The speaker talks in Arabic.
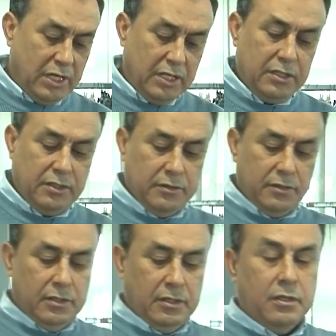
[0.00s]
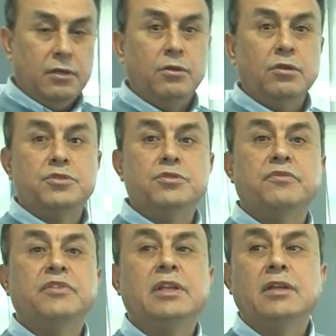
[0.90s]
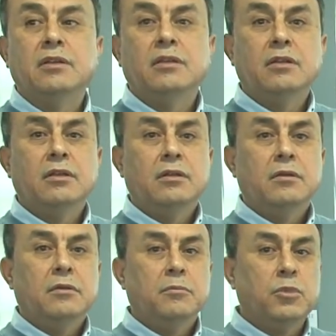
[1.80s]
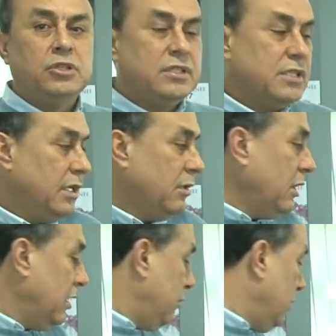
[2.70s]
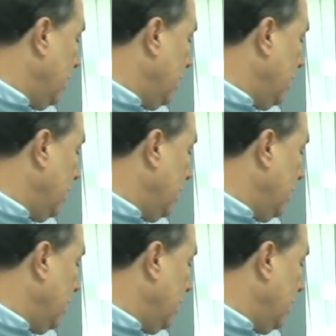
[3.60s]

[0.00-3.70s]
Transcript: هولندي ننتجو فيه مدة سنوات